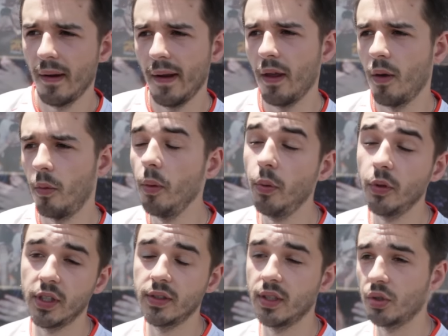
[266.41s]
et, ouais
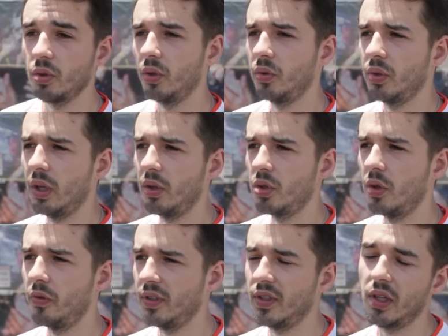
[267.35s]
peut-être qu'un jour en tout cas je le
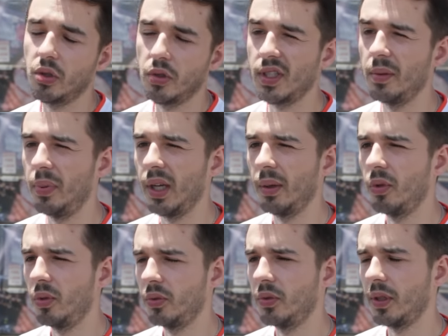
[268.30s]
ferai c'est quelque chose qui me plairait
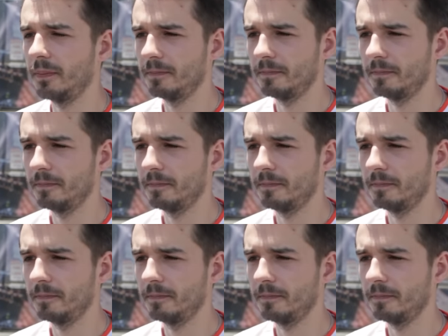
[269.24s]
beaucoup en tout cas.